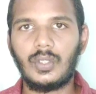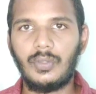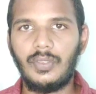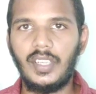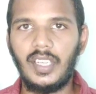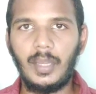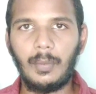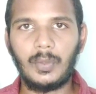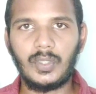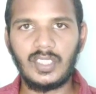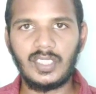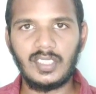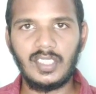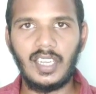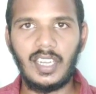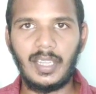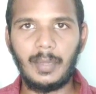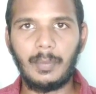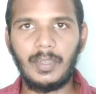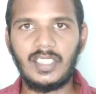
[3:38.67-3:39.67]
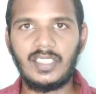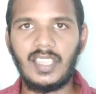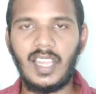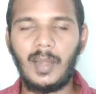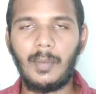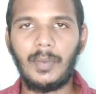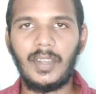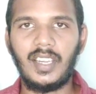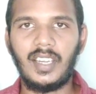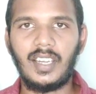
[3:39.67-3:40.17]
ஸோ வீடியோ பிடிச்சிருந்தா லைக் பண்ணி
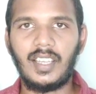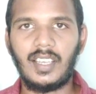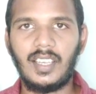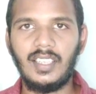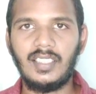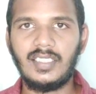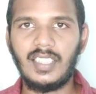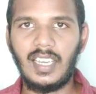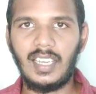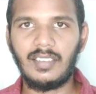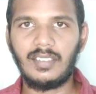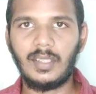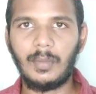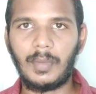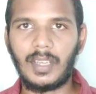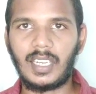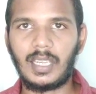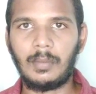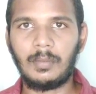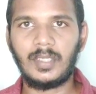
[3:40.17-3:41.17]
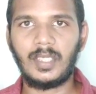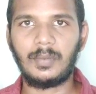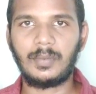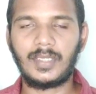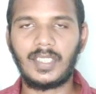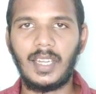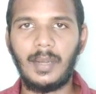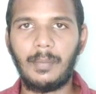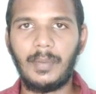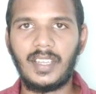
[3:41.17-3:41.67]
ஷேர் பண்ணிடுங்க சேனல் வந்து மறக்காமல்
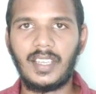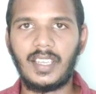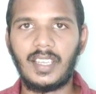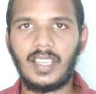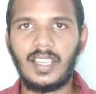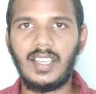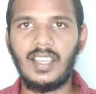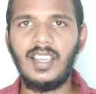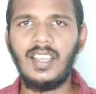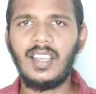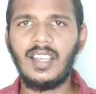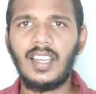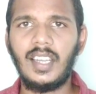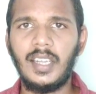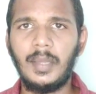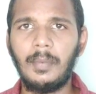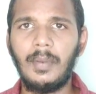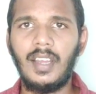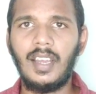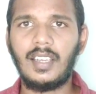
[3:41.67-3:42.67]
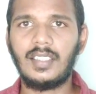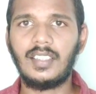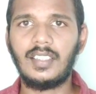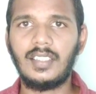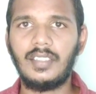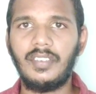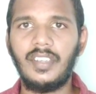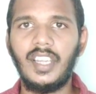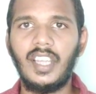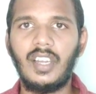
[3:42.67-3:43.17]
சப்ஸ்கிரைப் பண்ணிக்கோங்க கண்டிப்பாக
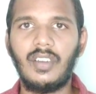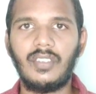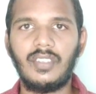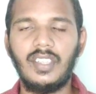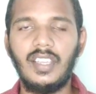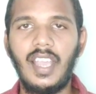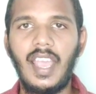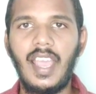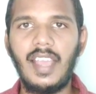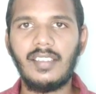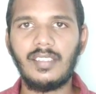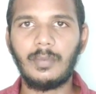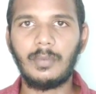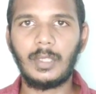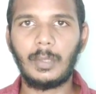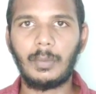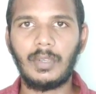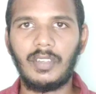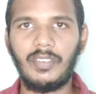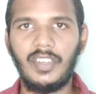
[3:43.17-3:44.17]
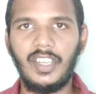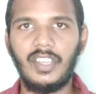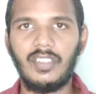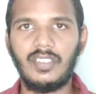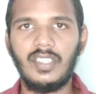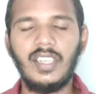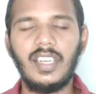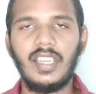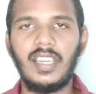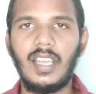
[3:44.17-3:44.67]
அடுத்தடுத்த வீடியோவில் வந்து ஹேர் சம்மந்தப்பட்ட வீடியோ
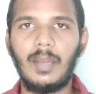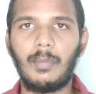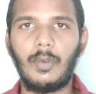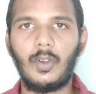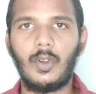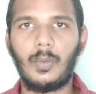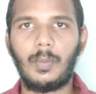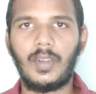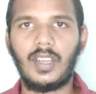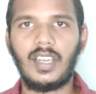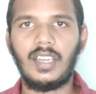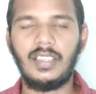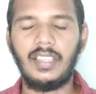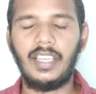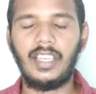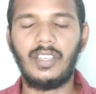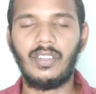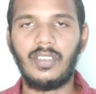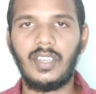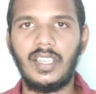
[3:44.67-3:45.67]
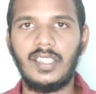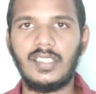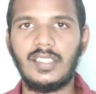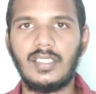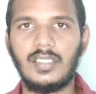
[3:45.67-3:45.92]
வந்து நிறைய அப்லோட் பண்ணுறேன் தேங்க்யூ